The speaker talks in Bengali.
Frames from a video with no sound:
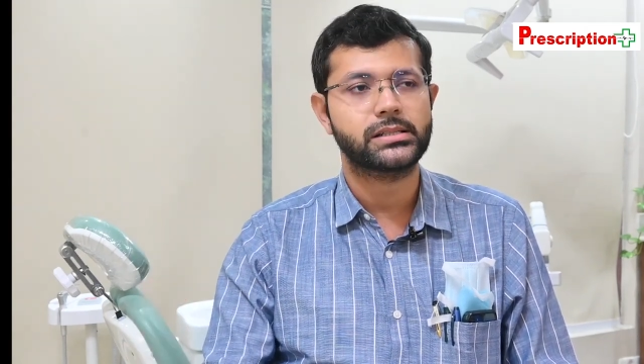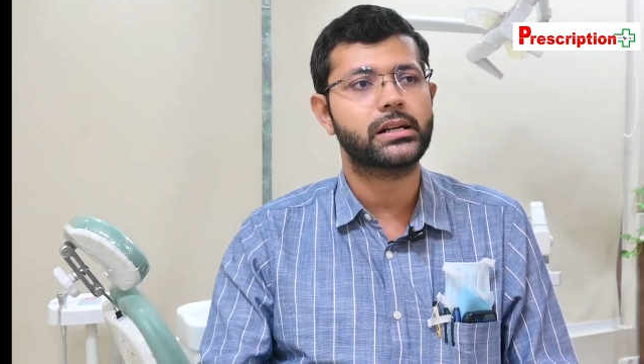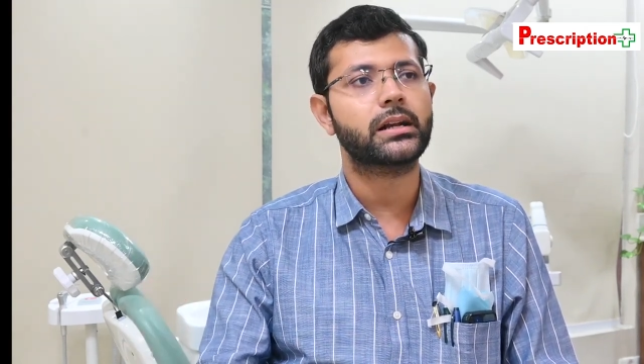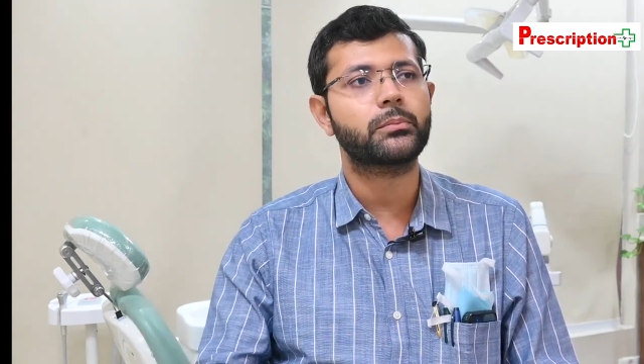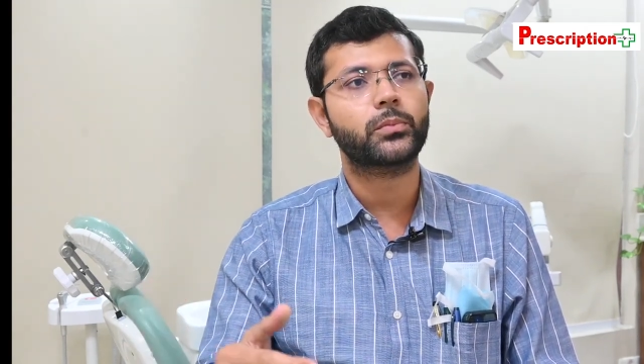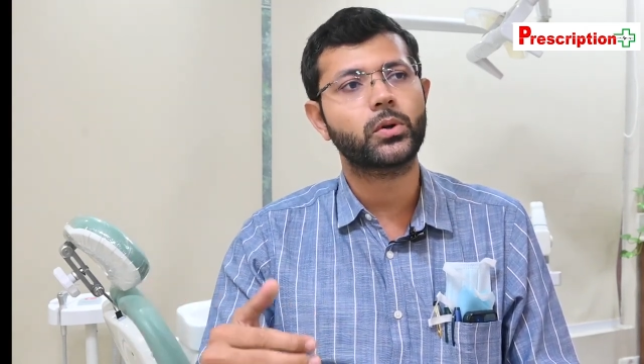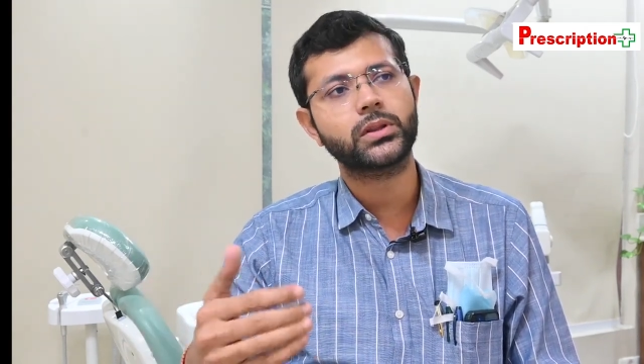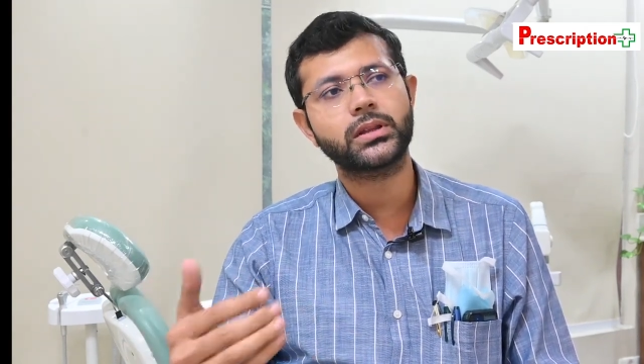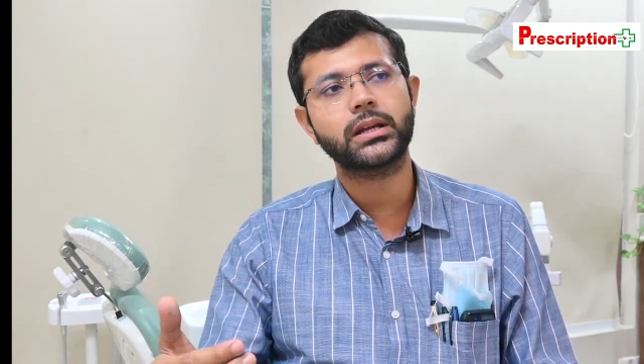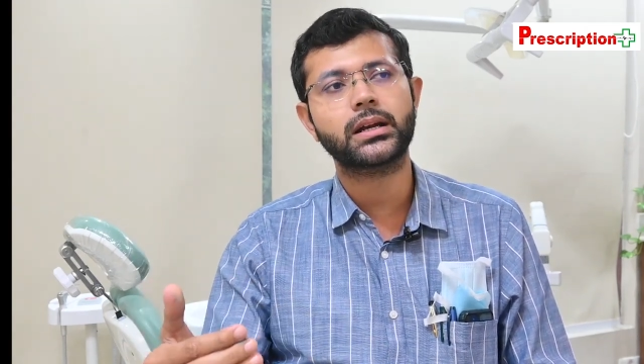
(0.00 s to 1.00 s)
সেটা
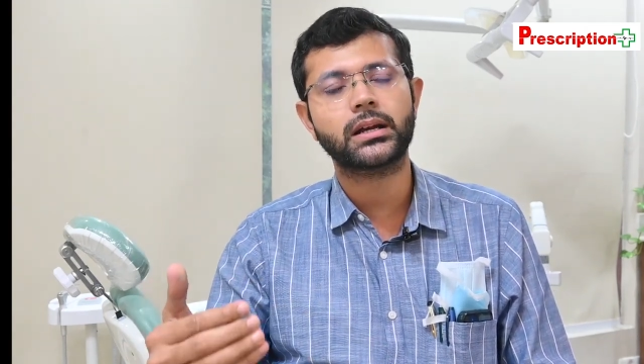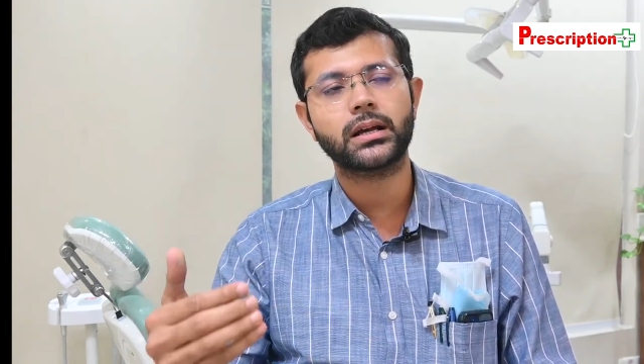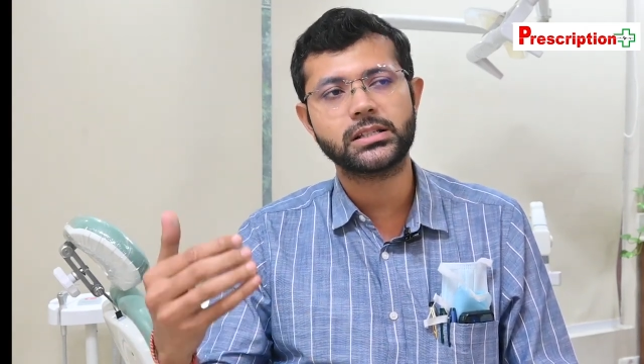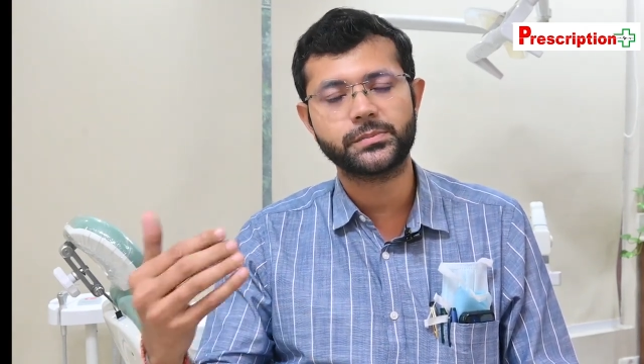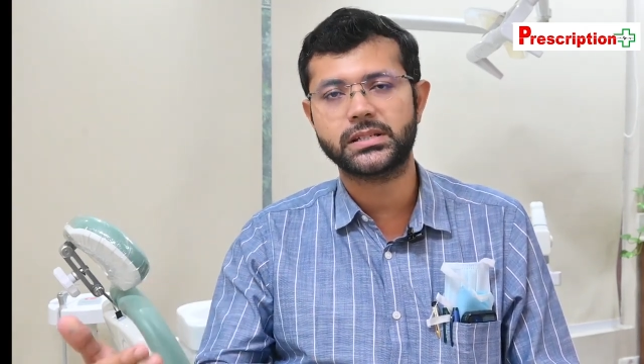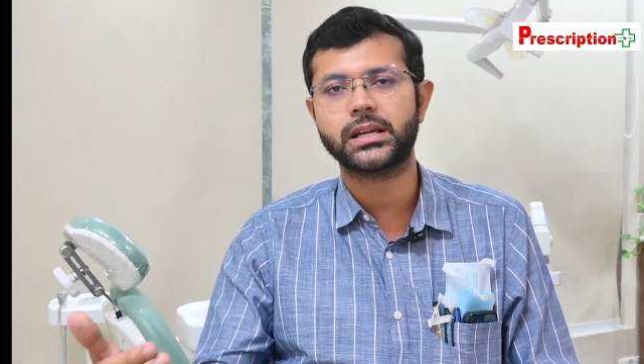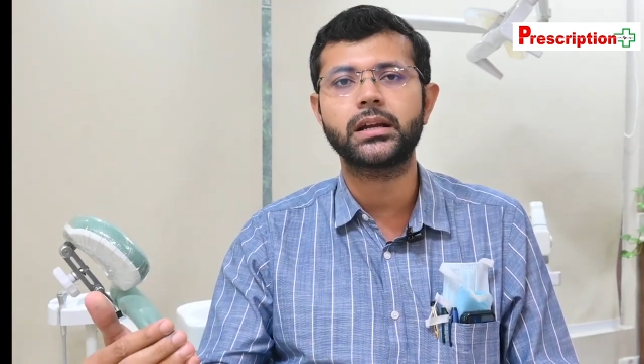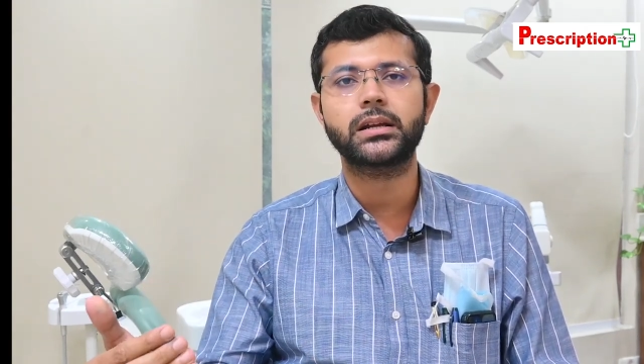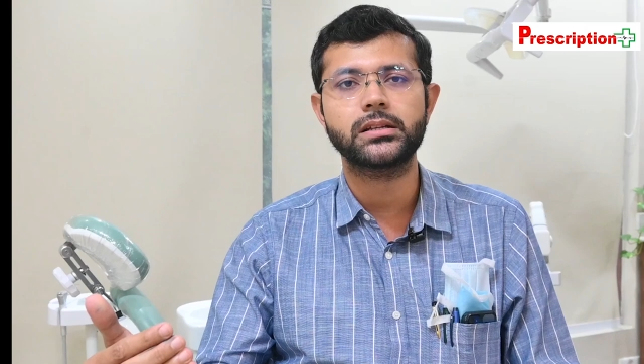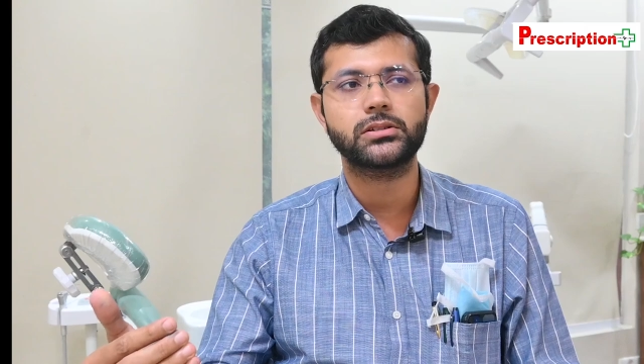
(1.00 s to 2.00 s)
প্রত্যেকটা
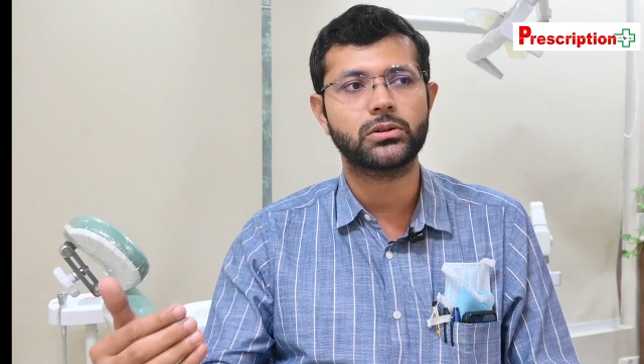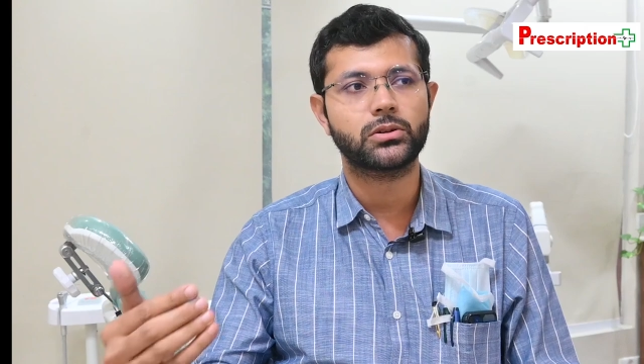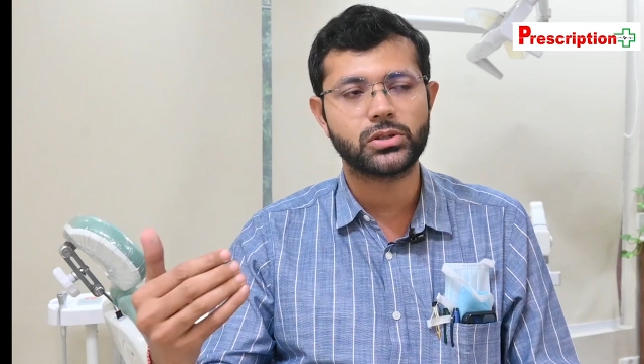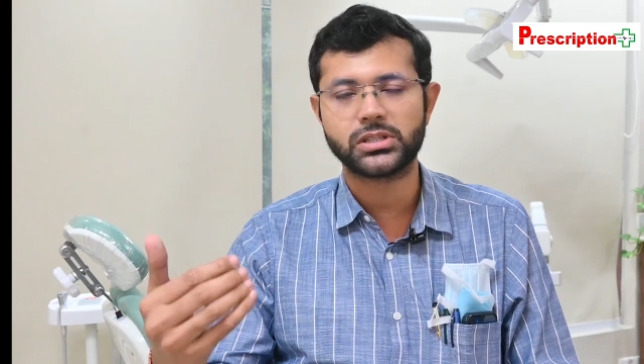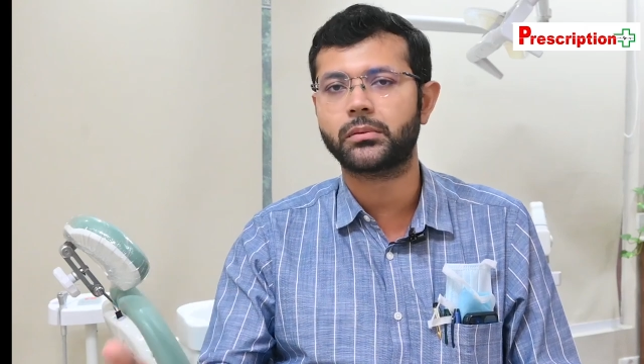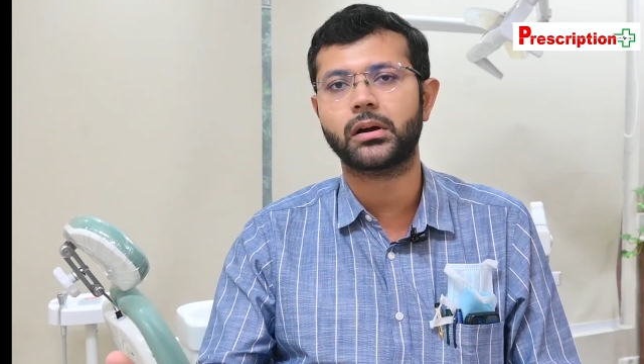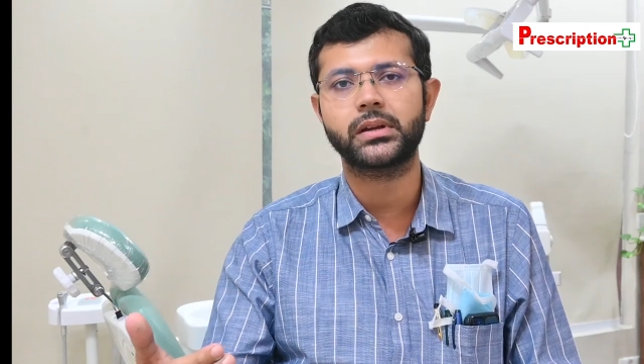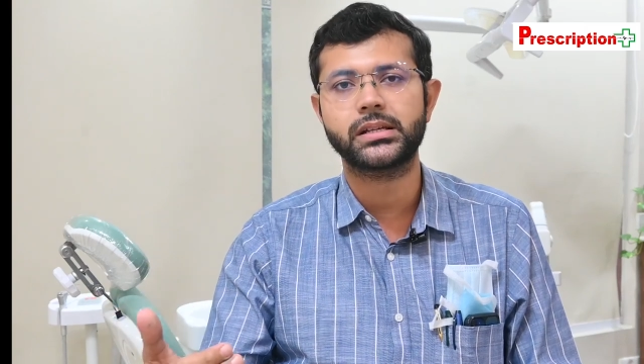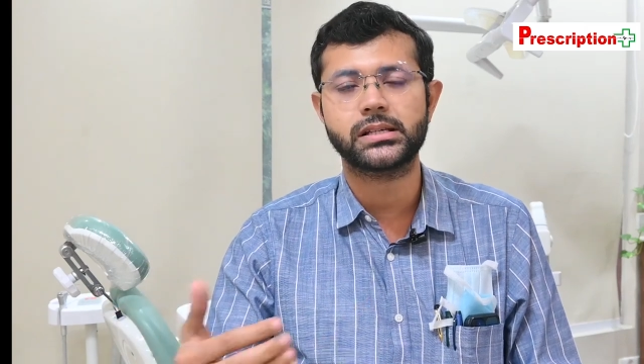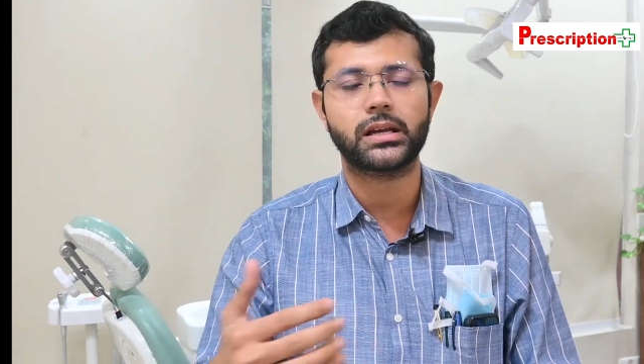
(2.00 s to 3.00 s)
স্পেশালিটির জন্য
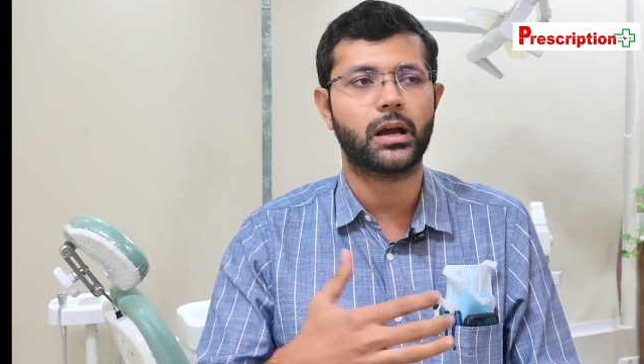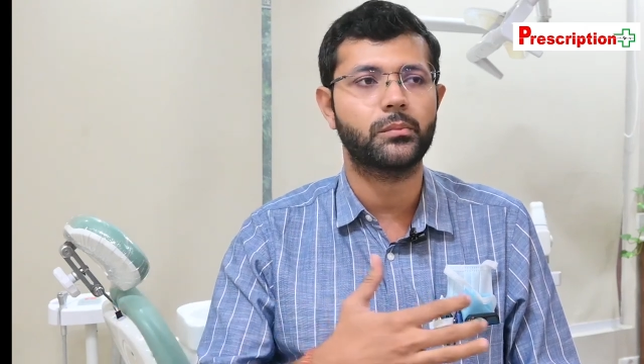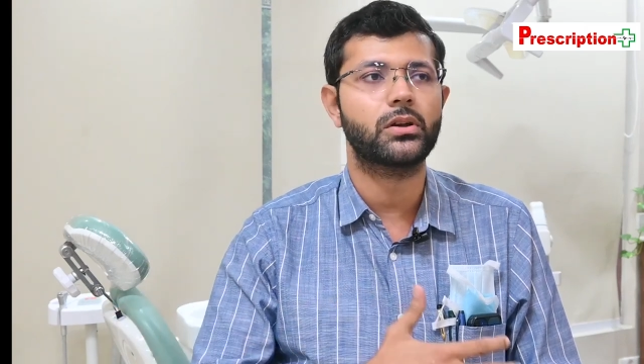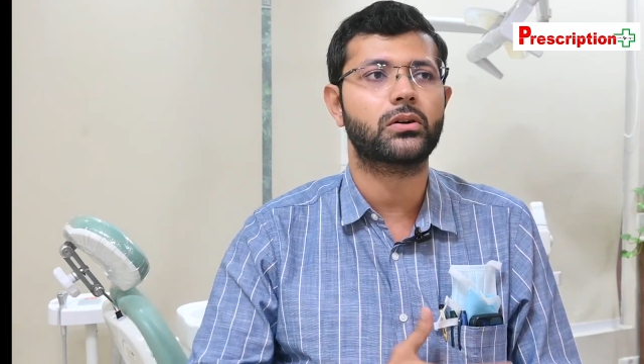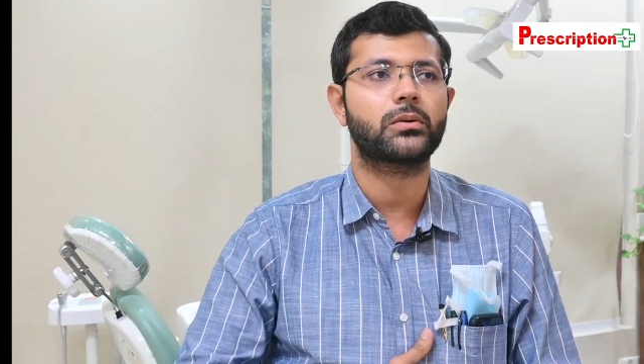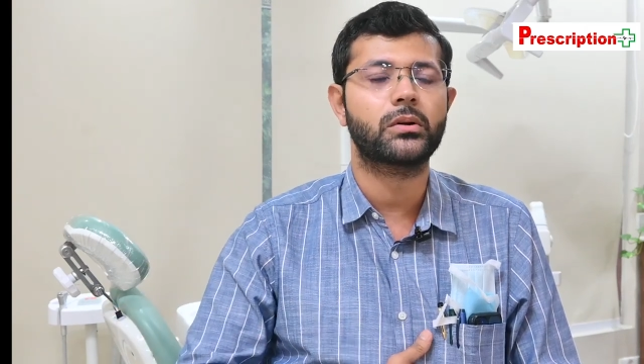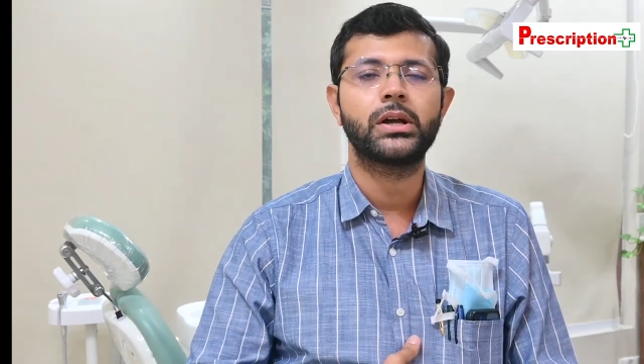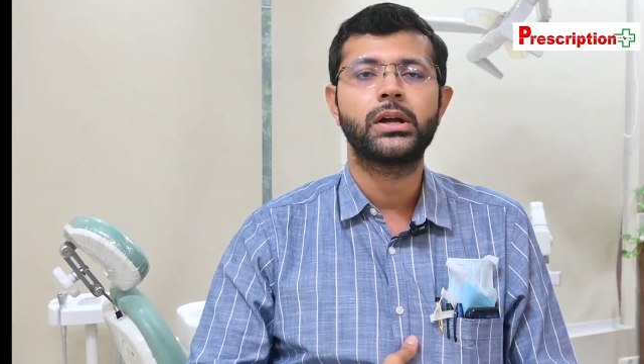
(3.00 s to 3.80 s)
স্বাভাবিক যে আমি যখন